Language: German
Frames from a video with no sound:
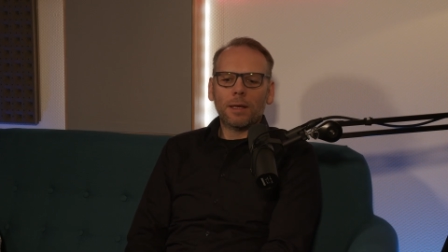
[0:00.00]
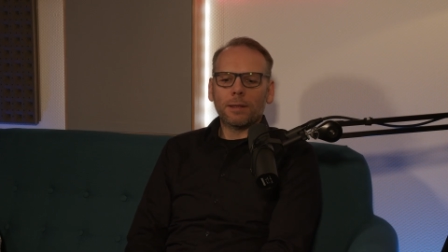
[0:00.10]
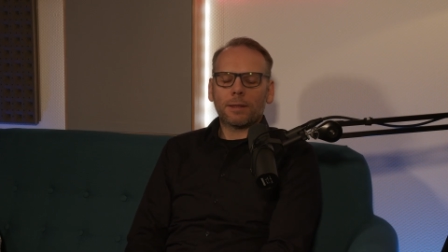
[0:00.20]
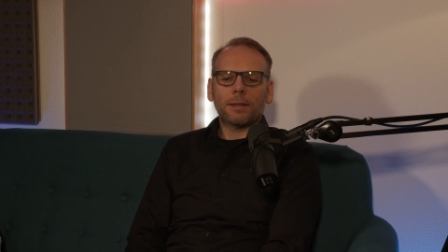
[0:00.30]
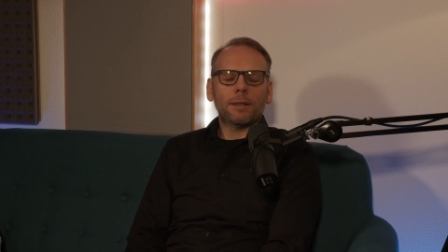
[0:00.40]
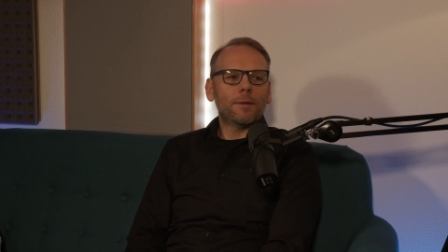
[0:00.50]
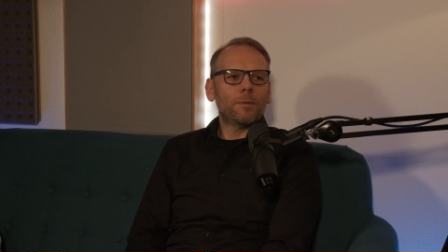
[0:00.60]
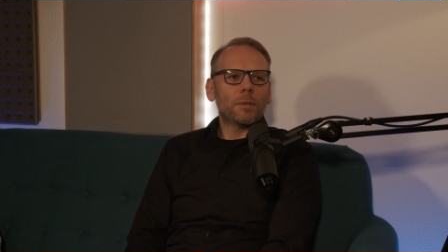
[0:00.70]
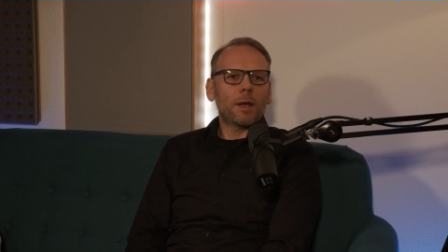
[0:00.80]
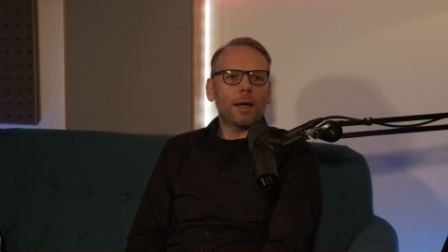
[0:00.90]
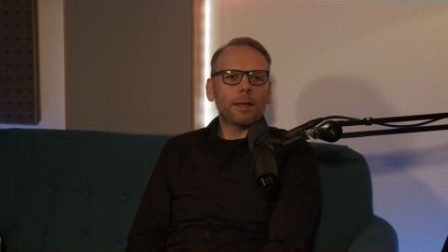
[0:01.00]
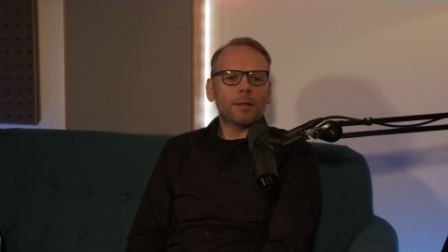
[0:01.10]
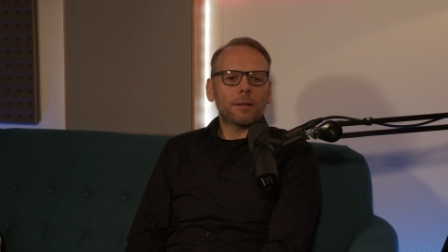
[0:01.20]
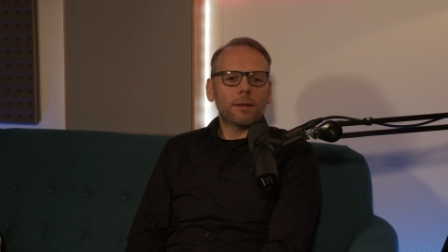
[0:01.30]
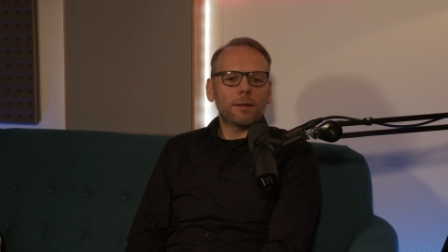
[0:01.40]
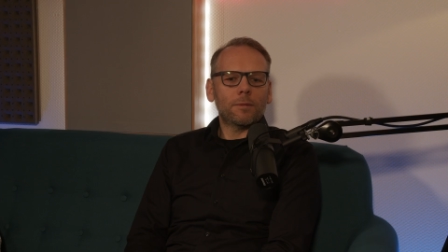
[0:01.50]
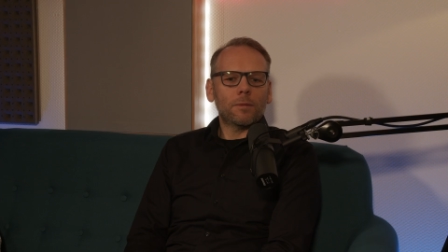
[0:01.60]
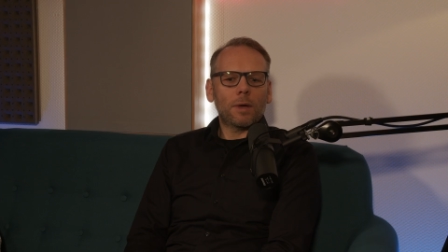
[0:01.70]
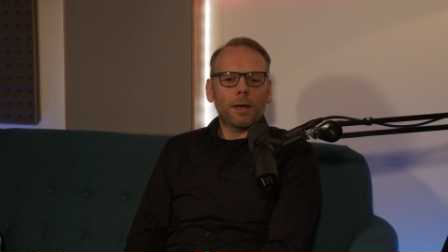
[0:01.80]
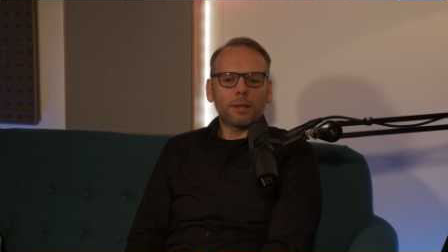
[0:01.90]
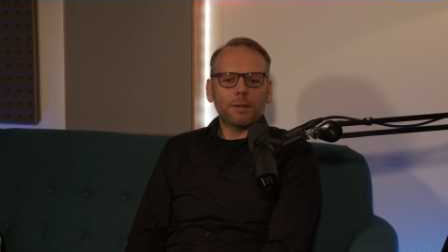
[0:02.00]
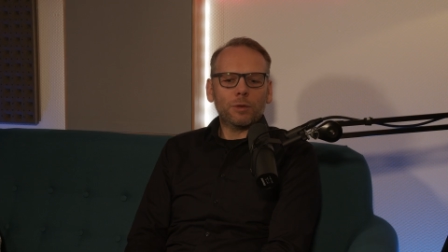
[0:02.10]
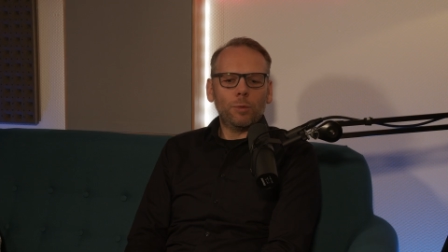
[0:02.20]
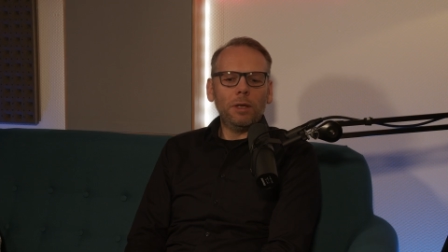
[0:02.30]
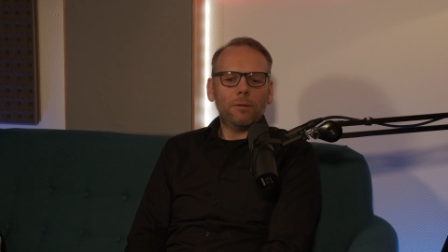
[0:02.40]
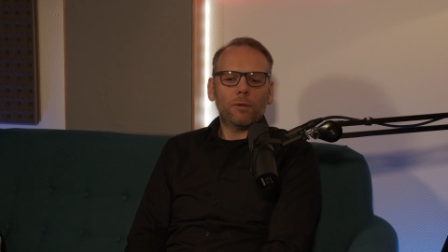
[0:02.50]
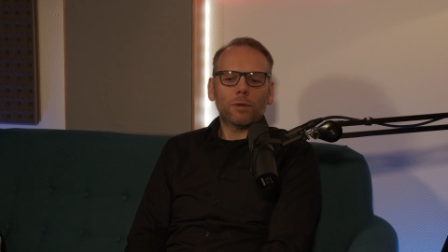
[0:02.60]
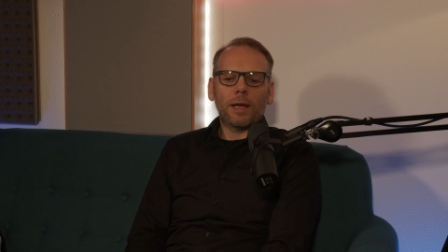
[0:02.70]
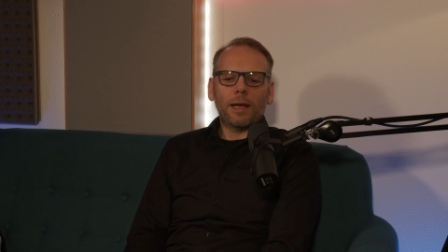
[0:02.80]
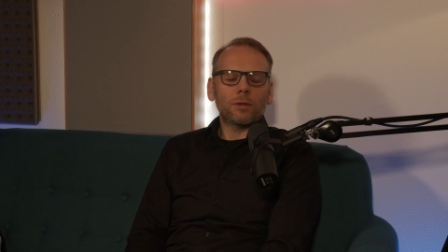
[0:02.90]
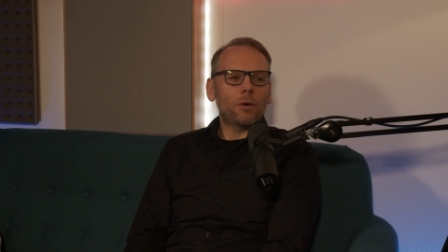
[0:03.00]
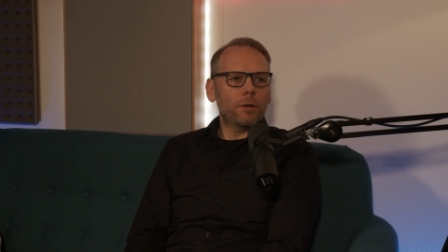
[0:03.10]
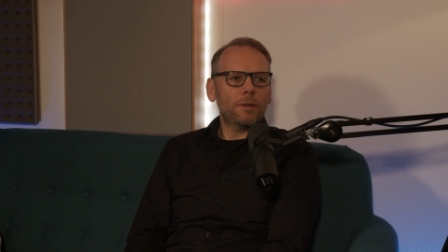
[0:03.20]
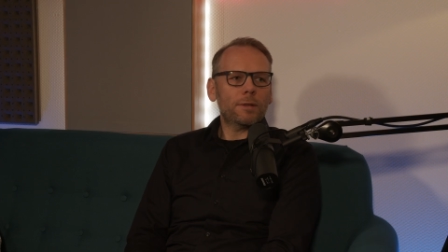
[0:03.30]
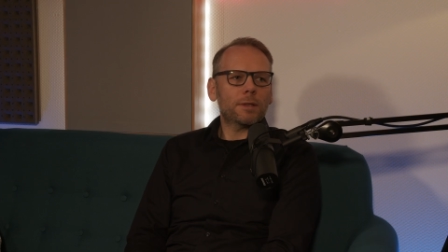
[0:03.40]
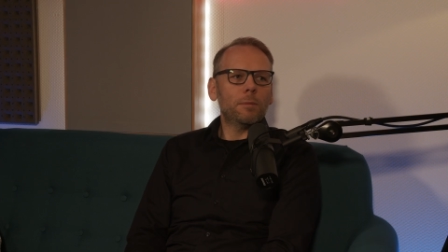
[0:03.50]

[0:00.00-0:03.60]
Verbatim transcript: ist ähm, ein, ähm, eine Suite von Add-ons,